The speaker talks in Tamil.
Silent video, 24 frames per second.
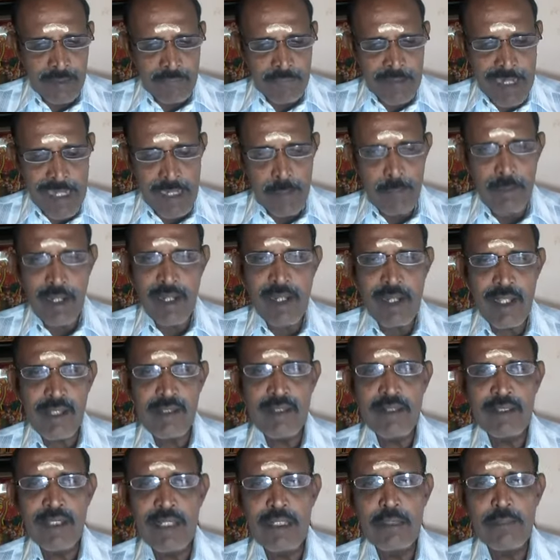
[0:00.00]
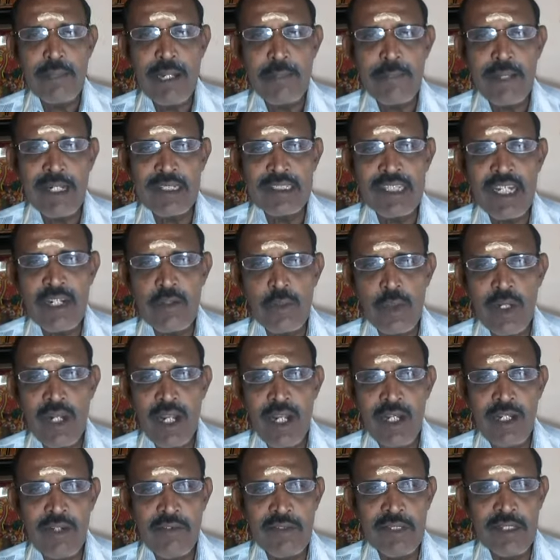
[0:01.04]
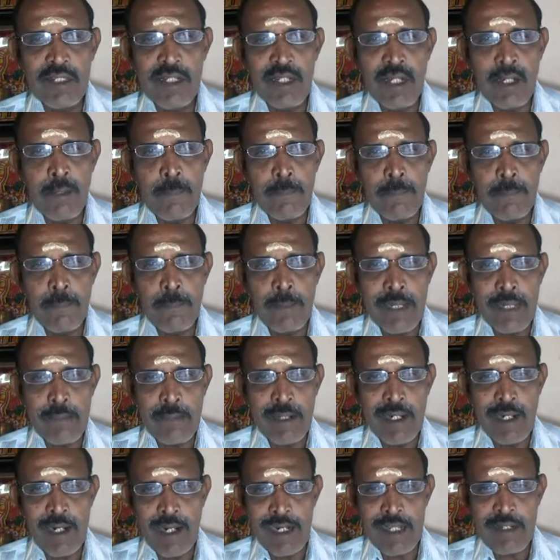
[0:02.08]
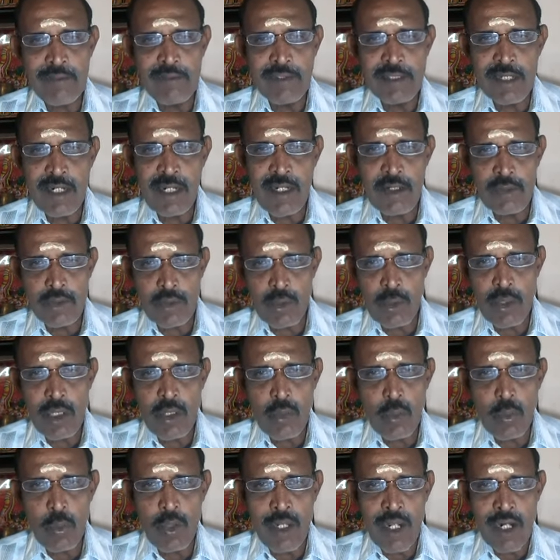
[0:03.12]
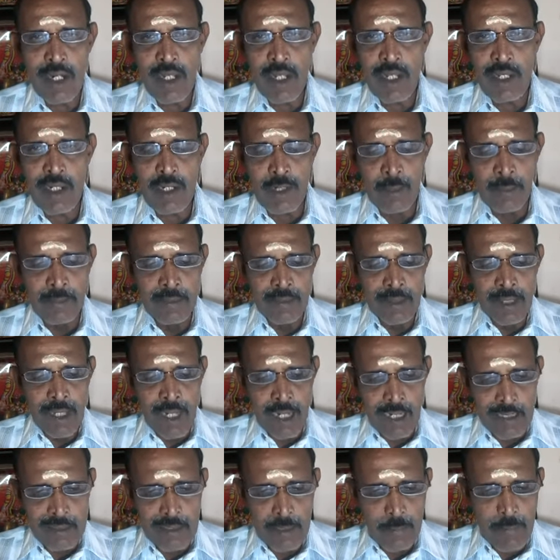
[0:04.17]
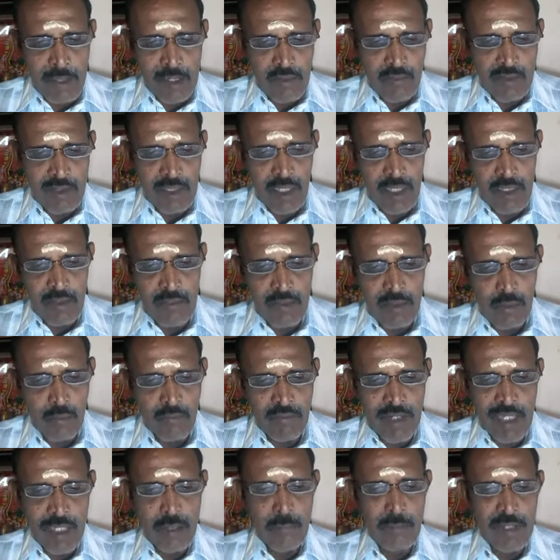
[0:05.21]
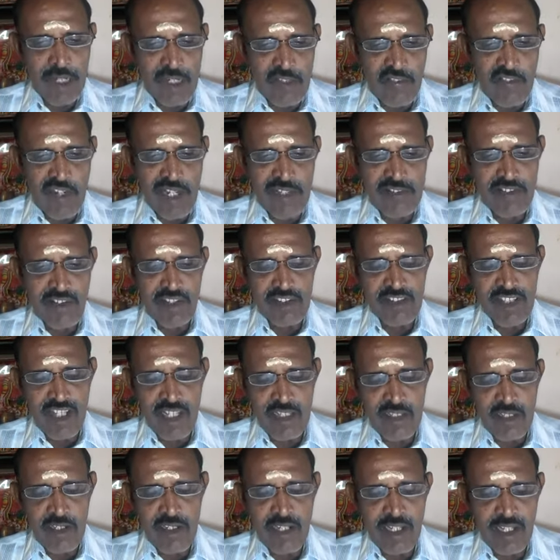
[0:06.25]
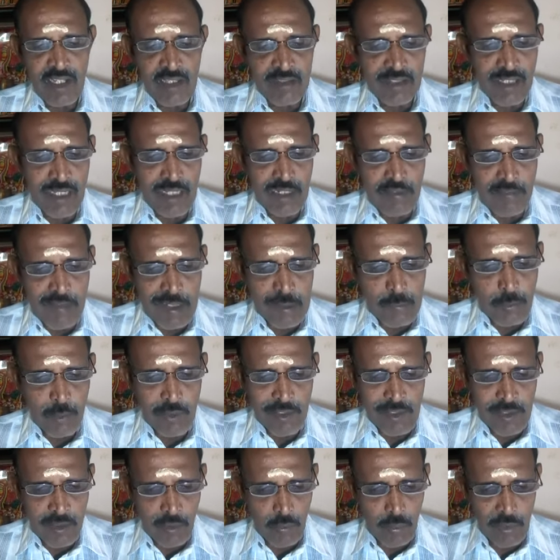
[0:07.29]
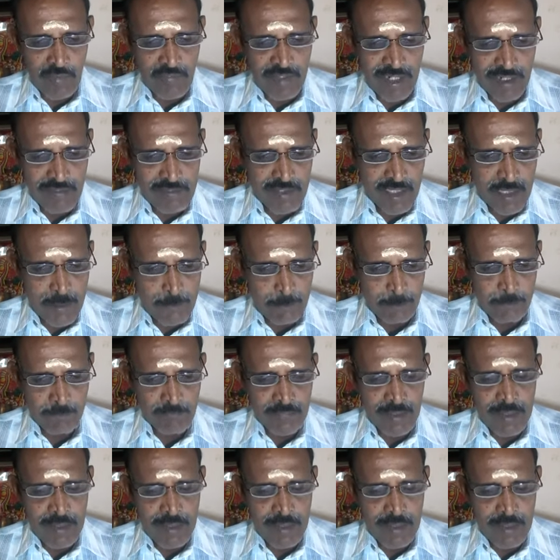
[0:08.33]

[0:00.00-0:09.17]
வைரம் இல்லாட்டி அதுக்கு தகுந்த மாதிரி மேட்சான ஒரு கல் வந்து க பெரிய பெரிய கடையில் வச்சுருக்காங்க சுக்கரனுக்கு உண்டான கல் அதே மாதிரி வந்து அது வைரம்ங்கிறது விலை ஜாஸ்தியாக இருந்தாலும் நீங்கள் அந்த கல்லை வாங்கி போட்டிங்கன்னா கூட வேலை செய்யும்